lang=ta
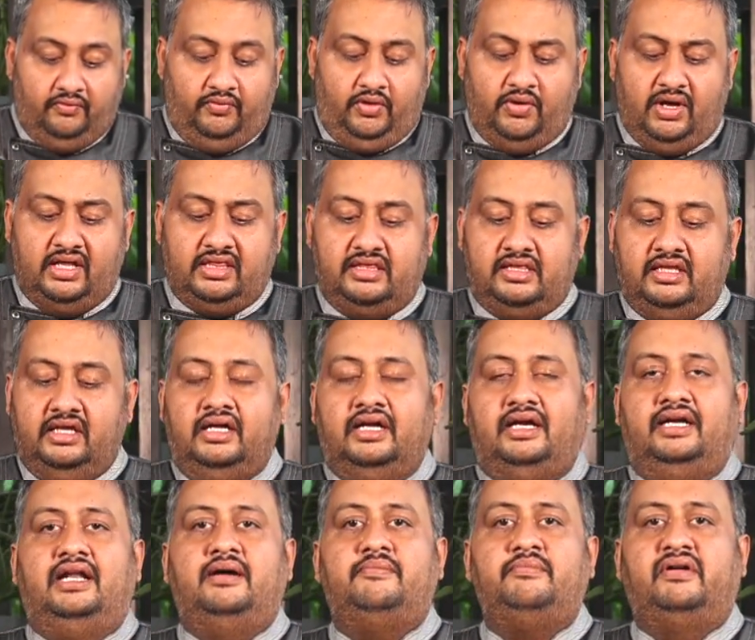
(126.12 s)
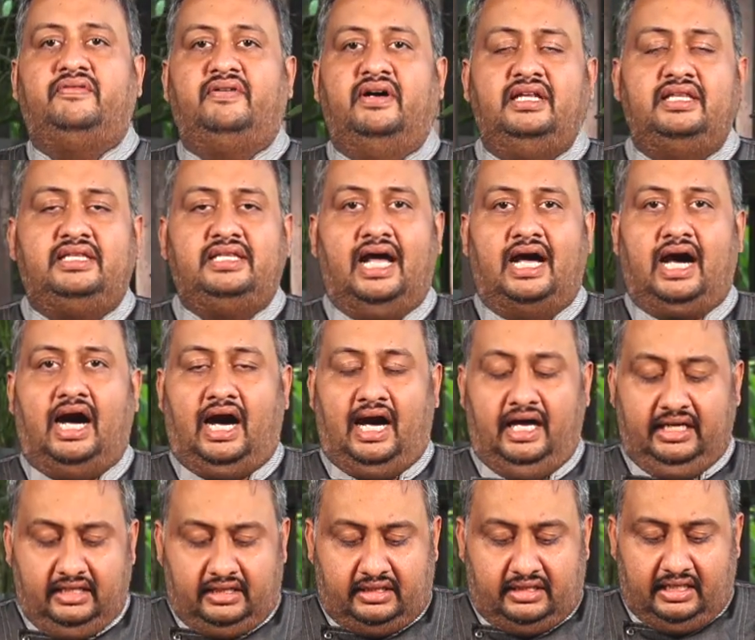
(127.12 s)
வியூவர்ஸ் நம்ம வறுத்த
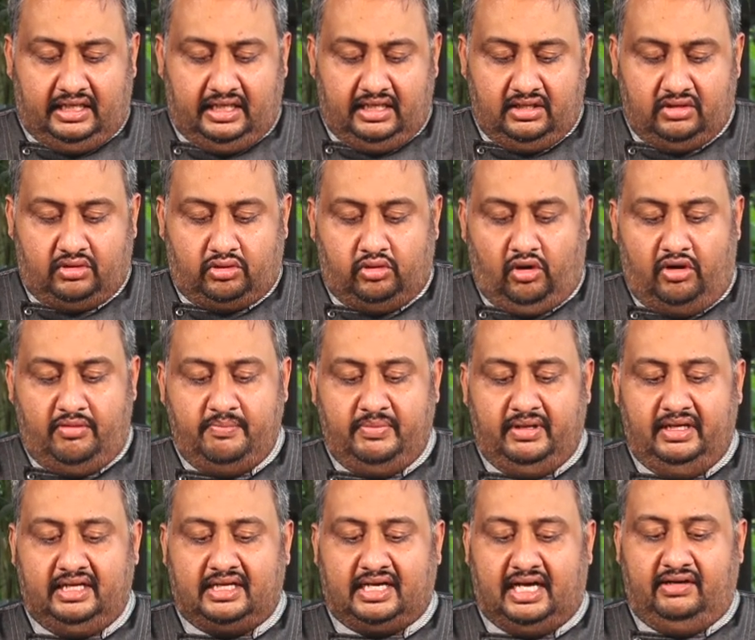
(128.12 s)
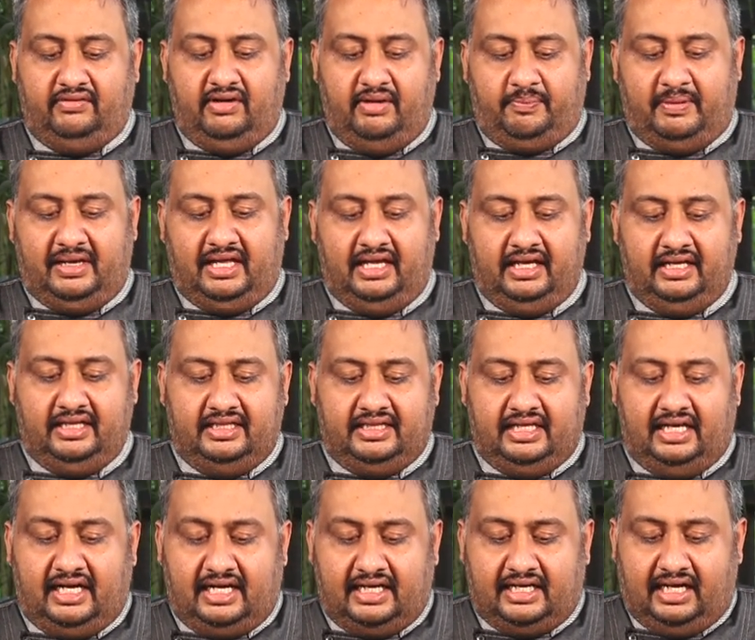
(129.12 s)
அரிசி சோம்பு கருவேப்பிலை
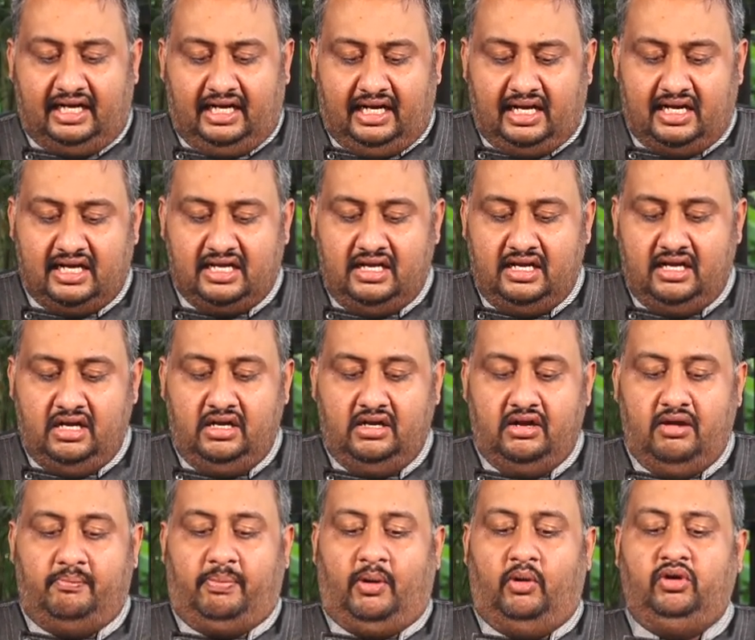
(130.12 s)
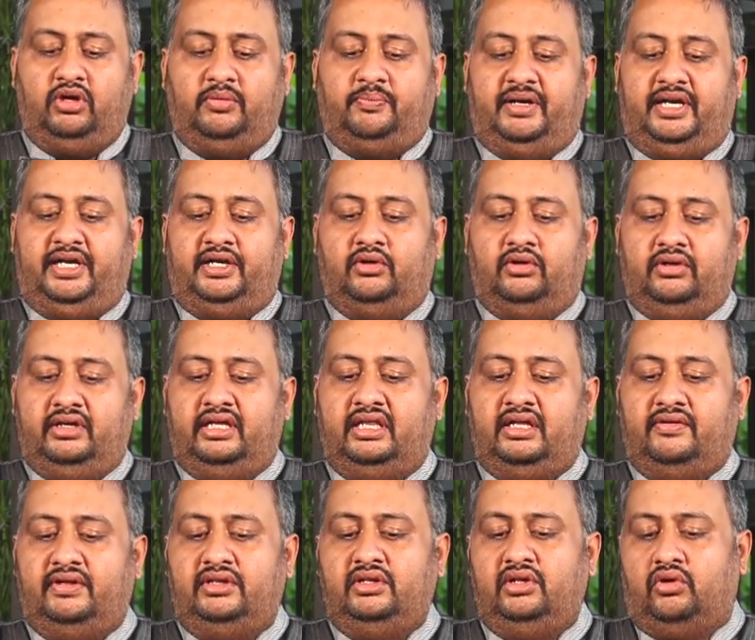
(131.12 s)
இதெல்லாம் நல்லா பவுட்ரு பண்ணிட்டோம்
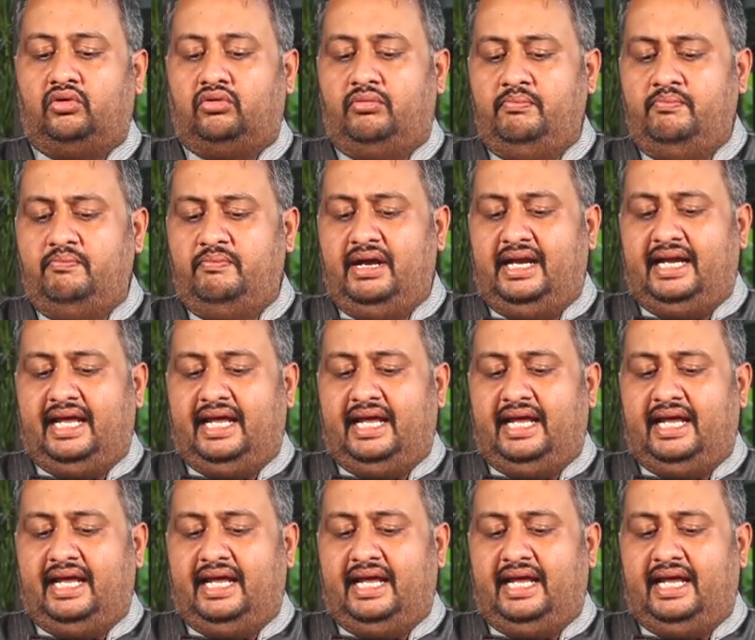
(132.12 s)
இதை வந்து ரொம்ப